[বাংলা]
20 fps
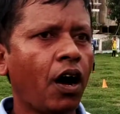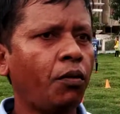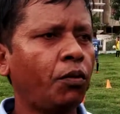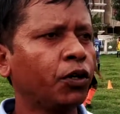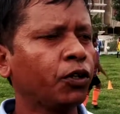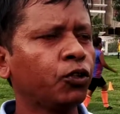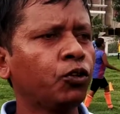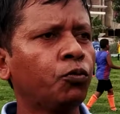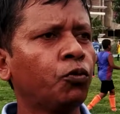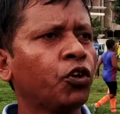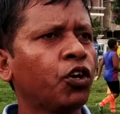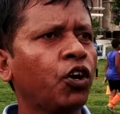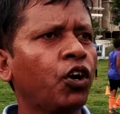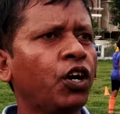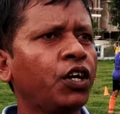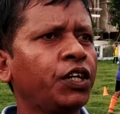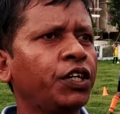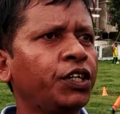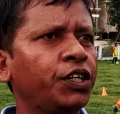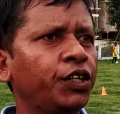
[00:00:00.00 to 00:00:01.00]
আমার তো মনে
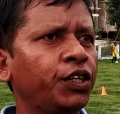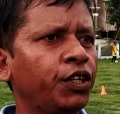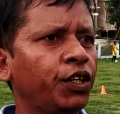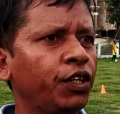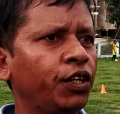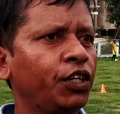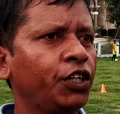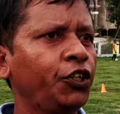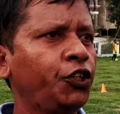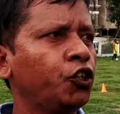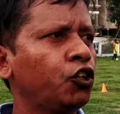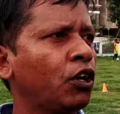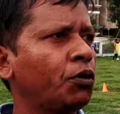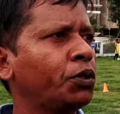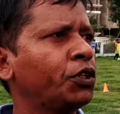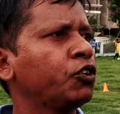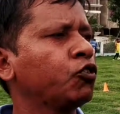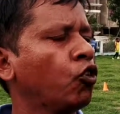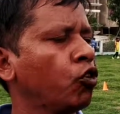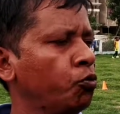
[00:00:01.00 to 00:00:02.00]
হয় এর জন্য
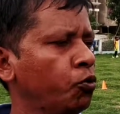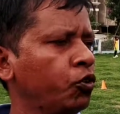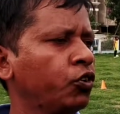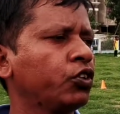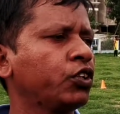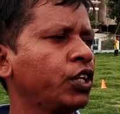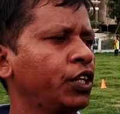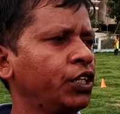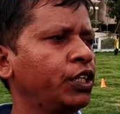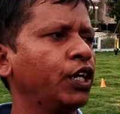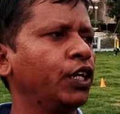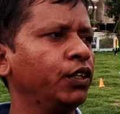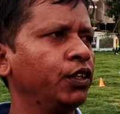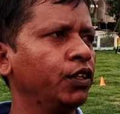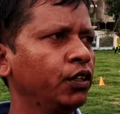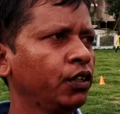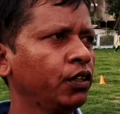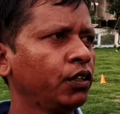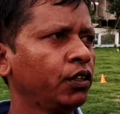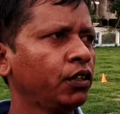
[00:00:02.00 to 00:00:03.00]
আমাদের কর্মকর্তারাই দায়ী
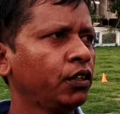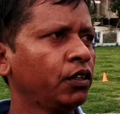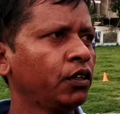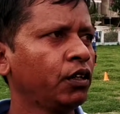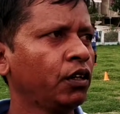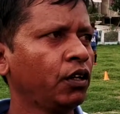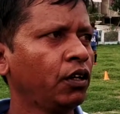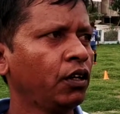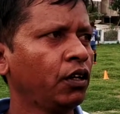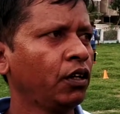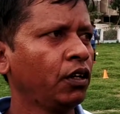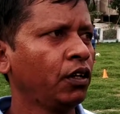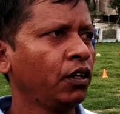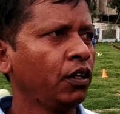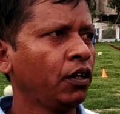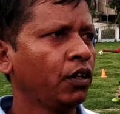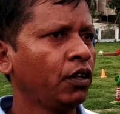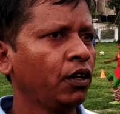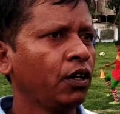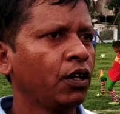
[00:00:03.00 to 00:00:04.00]

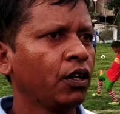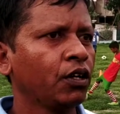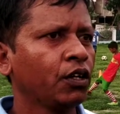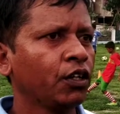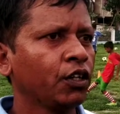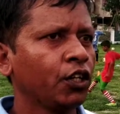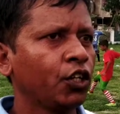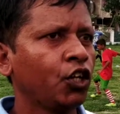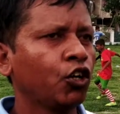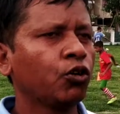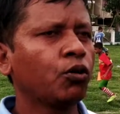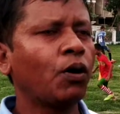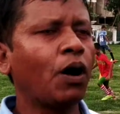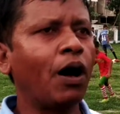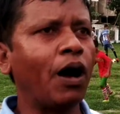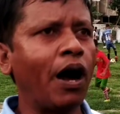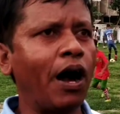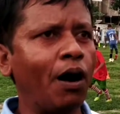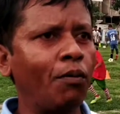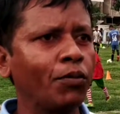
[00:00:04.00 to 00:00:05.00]
কীরকম কীরকম
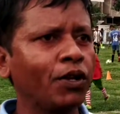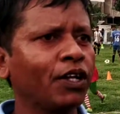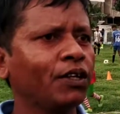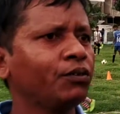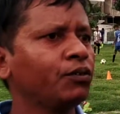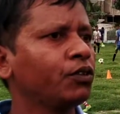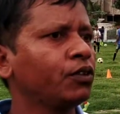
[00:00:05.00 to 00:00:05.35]
আমরা